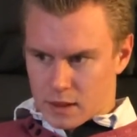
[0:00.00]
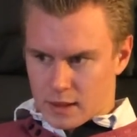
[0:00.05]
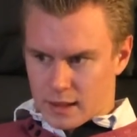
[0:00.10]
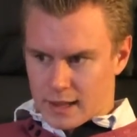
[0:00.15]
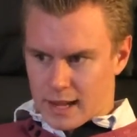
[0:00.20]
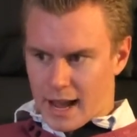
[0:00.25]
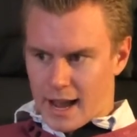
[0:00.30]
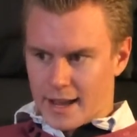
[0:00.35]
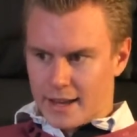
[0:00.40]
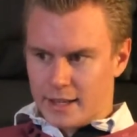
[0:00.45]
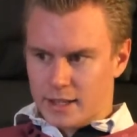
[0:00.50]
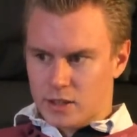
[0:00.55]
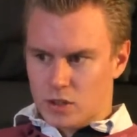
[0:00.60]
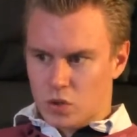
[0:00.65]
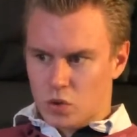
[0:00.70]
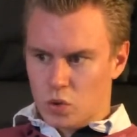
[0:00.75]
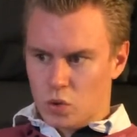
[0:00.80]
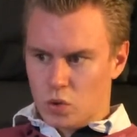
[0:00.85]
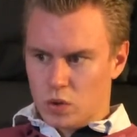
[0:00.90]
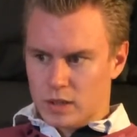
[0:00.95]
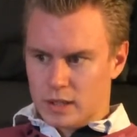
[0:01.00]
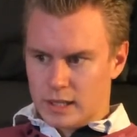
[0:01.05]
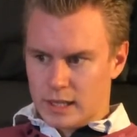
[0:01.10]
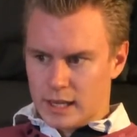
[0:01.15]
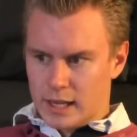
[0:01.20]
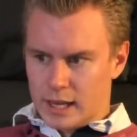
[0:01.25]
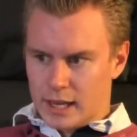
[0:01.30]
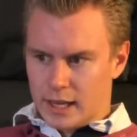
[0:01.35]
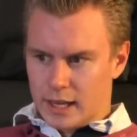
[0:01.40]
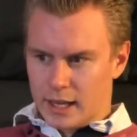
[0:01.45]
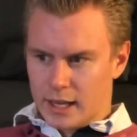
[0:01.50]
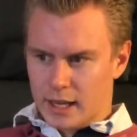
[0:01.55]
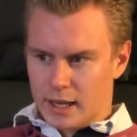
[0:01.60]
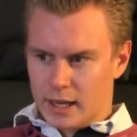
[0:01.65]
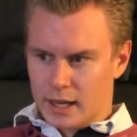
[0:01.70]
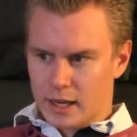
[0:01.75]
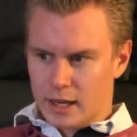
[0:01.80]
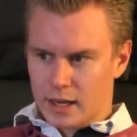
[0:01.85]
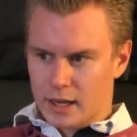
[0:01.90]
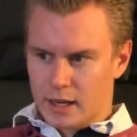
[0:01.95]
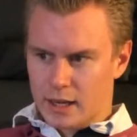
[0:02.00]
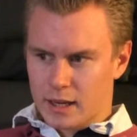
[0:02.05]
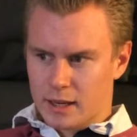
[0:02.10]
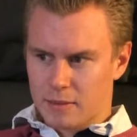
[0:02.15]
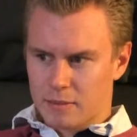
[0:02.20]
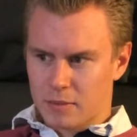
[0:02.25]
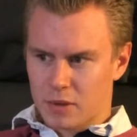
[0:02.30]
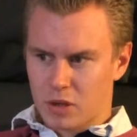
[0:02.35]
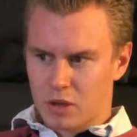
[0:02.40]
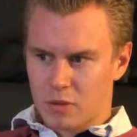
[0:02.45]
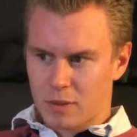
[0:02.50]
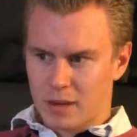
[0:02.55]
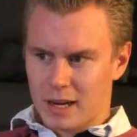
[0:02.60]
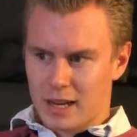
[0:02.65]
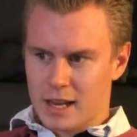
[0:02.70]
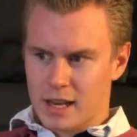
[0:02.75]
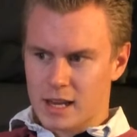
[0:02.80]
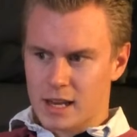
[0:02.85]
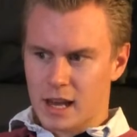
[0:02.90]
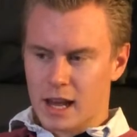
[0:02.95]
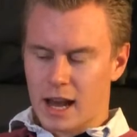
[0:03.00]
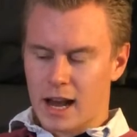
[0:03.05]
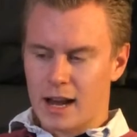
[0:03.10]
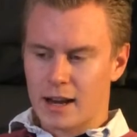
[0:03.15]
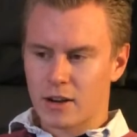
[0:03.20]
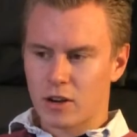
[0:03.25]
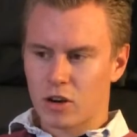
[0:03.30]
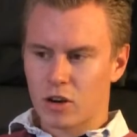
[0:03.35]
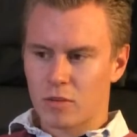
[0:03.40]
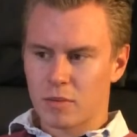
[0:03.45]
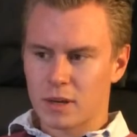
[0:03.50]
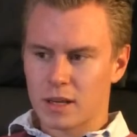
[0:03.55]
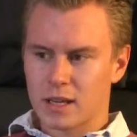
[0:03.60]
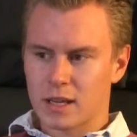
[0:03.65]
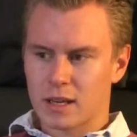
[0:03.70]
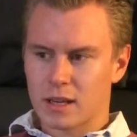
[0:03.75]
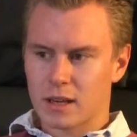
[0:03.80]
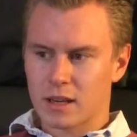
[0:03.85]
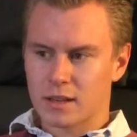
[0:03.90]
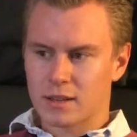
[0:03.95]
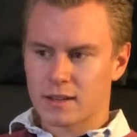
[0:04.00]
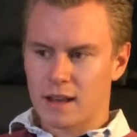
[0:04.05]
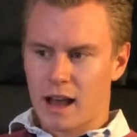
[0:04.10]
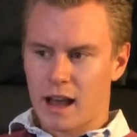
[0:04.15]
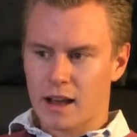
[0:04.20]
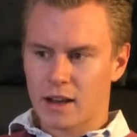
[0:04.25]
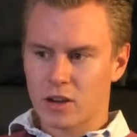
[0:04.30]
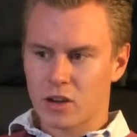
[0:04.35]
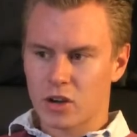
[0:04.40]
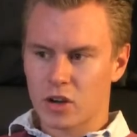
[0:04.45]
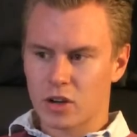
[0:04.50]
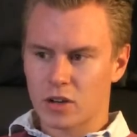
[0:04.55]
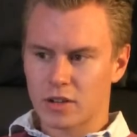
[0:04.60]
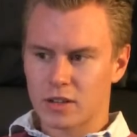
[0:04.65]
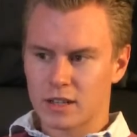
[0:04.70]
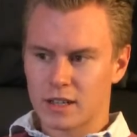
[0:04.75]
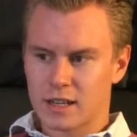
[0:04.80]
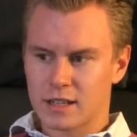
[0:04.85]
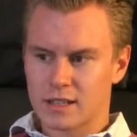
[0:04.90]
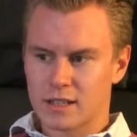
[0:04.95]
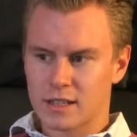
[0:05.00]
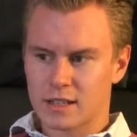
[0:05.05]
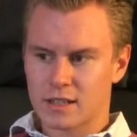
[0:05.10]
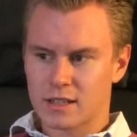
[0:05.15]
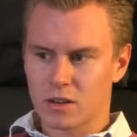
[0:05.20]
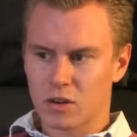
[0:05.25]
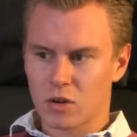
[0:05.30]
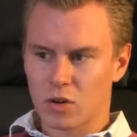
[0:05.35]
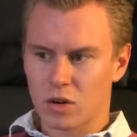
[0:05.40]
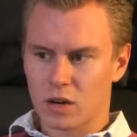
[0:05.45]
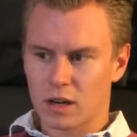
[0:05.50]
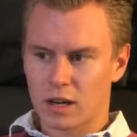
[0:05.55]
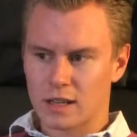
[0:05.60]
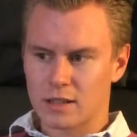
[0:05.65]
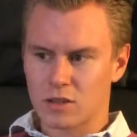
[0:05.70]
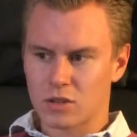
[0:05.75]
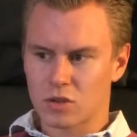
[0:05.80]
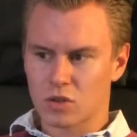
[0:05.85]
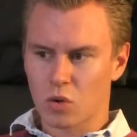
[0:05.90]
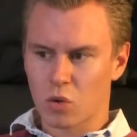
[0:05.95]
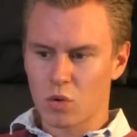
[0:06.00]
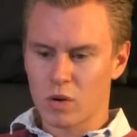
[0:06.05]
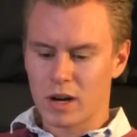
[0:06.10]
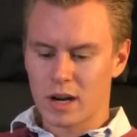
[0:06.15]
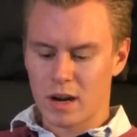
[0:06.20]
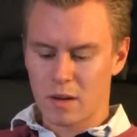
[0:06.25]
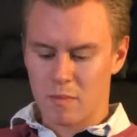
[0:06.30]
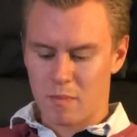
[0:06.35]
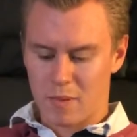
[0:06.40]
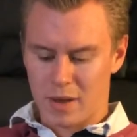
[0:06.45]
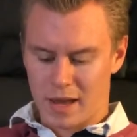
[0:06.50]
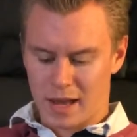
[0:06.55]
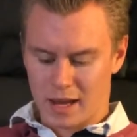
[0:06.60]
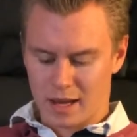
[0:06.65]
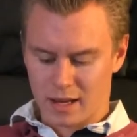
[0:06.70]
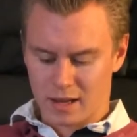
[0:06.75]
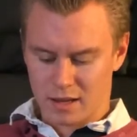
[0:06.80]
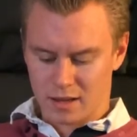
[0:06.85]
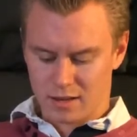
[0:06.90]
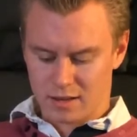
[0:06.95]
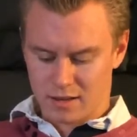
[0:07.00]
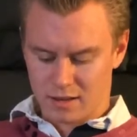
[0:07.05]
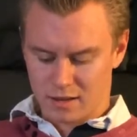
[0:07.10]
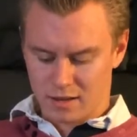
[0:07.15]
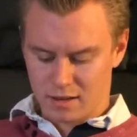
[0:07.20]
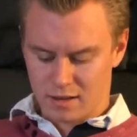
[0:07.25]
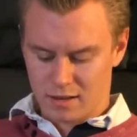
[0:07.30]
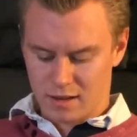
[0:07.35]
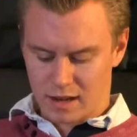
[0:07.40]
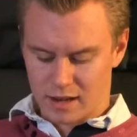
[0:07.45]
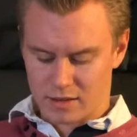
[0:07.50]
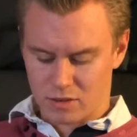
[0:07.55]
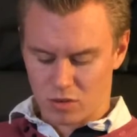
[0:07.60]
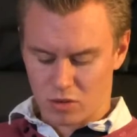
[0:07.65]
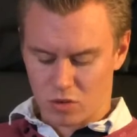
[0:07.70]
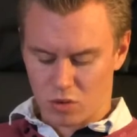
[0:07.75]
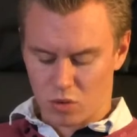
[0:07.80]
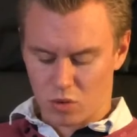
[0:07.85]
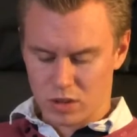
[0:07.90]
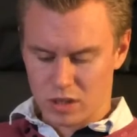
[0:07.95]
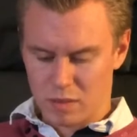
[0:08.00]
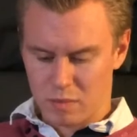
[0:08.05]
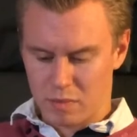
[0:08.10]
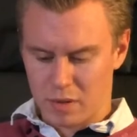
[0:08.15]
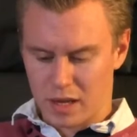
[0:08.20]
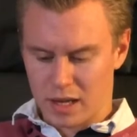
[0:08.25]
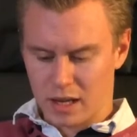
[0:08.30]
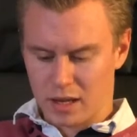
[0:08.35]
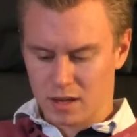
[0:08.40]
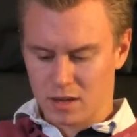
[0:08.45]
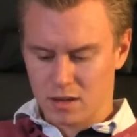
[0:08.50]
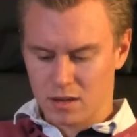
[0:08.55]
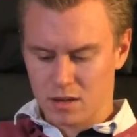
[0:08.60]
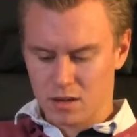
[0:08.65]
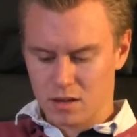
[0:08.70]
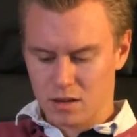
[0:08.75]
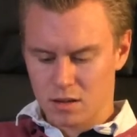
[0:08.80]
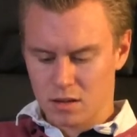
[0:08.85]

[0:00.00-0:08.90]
leicht süßlich. Ähm, ich überlege gerade, ob ich sagen könnte, dass es also dunkle Beeren sind, also rote Beeren.